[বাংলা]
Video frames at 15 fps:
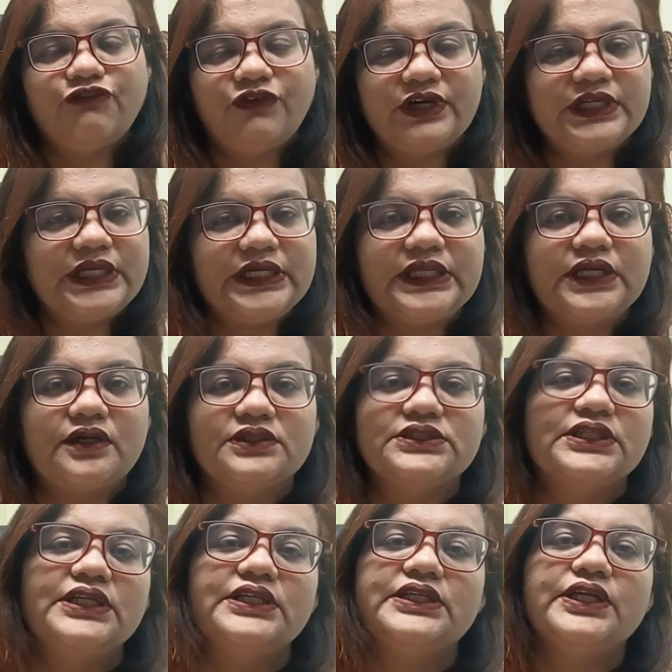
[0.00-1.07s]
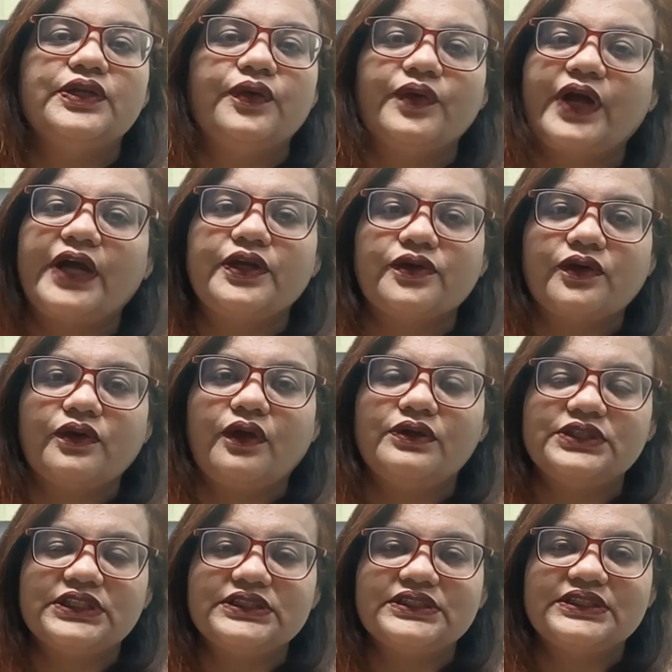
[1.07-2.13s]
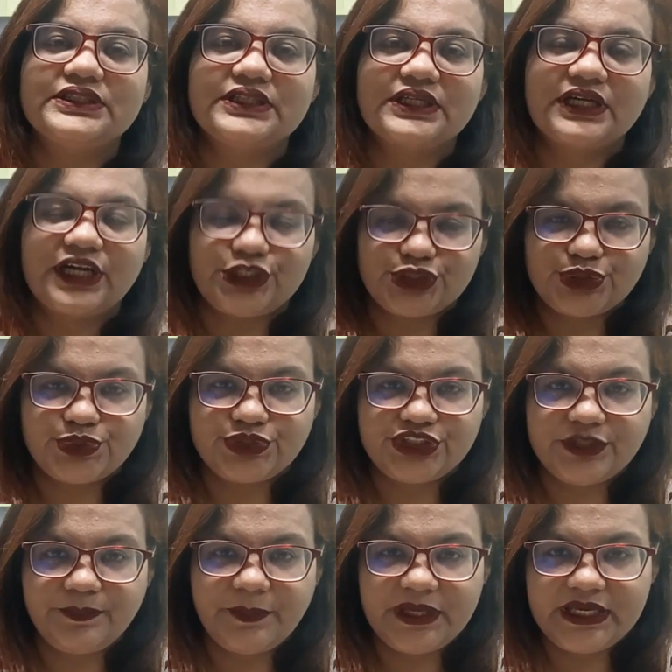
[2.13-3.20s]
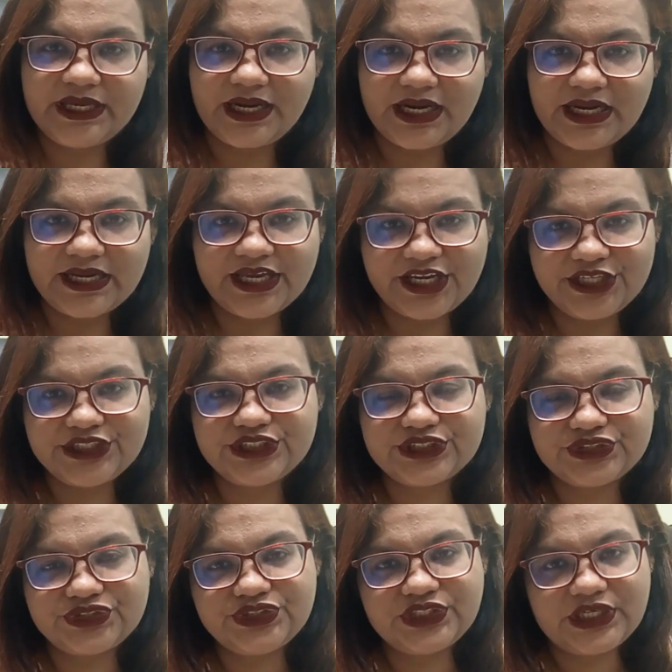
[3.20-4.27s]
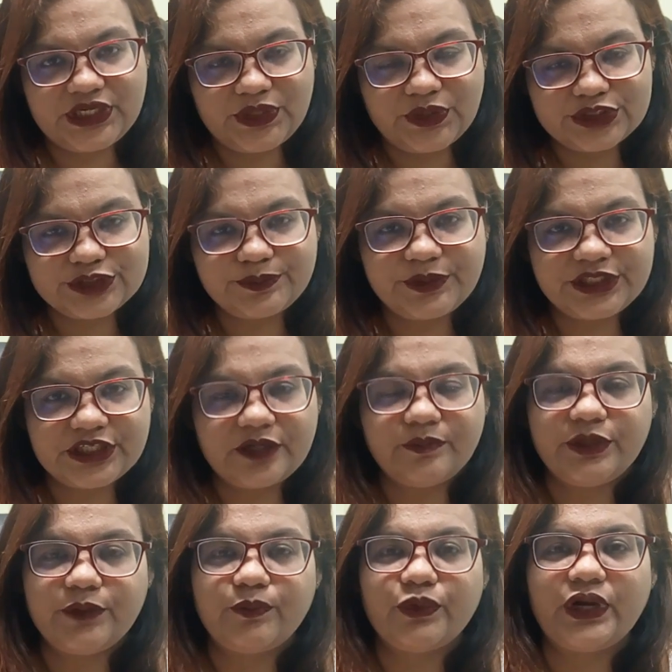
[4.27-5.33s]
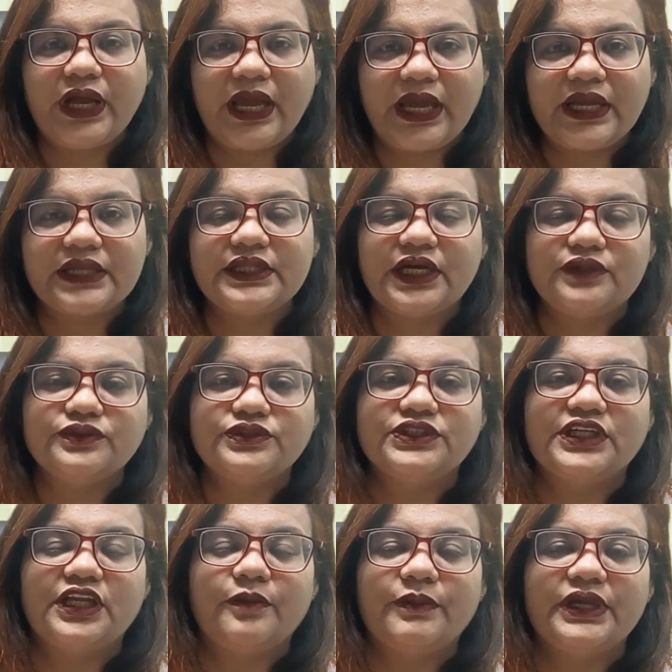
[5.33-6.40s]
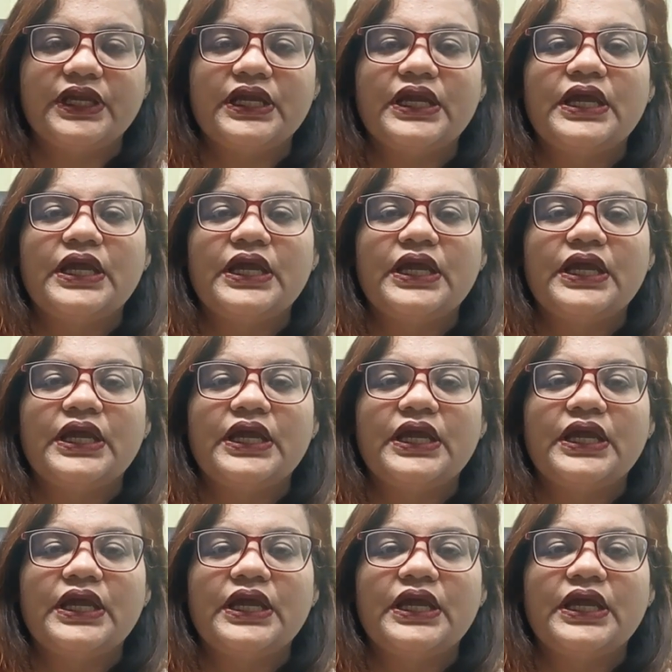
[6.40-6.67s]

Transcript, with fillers: ফার্টিলিটি কনসালটেন্ট ও গাইনোকোলজিস্ট কাজ করছি বিআইএইচএস জেনারেল হসপিটাল মিরপুর এক দারুসালামে